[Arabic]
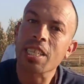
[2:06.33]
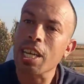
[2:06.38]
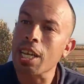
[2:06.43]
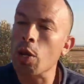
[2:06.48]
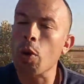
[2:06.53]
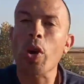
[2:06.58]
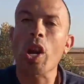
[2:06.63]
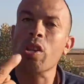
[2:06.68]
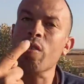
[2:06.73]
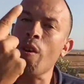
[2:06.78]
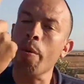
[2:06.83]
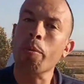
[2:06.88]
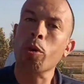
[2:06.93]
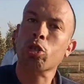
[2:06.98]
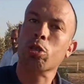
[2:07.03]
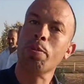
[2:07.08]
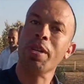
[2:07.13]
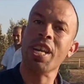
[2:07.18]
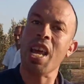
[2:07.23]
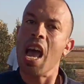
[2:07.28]
صغيره وراجل عمره
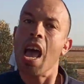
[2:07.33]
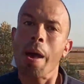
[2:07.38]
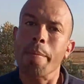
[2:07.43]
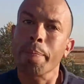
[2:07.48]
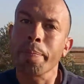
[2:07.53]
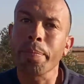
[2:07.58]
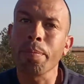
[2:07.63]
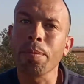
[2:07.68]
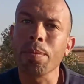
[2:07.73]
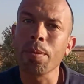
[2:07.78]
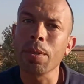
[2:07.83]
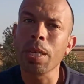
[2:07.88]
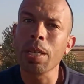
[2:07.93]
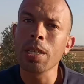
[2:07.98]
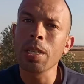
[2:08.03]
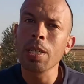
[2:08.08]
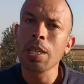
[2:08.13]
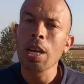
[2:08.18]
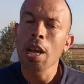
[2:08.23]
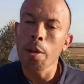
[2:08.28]
70 عام
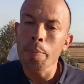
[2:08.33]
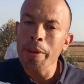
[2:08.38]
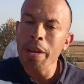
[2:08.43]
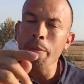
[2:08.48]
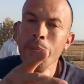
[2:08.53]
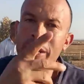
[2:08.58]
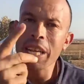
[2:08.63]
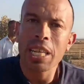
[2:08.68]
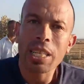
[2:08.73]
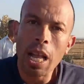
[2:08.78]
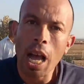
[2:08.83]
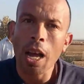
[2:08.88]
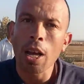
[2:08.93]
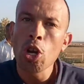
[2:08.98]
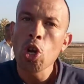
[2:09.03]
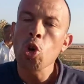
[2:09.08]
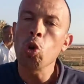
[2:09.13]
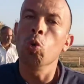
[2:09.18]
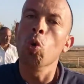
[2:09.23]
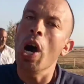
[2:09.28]
المراه مريضه
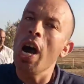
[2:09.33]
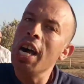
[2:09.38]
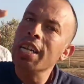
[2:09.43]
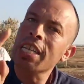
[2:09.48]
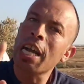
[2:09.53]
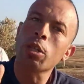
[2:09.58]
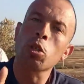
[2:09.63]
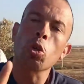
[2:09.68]
واحد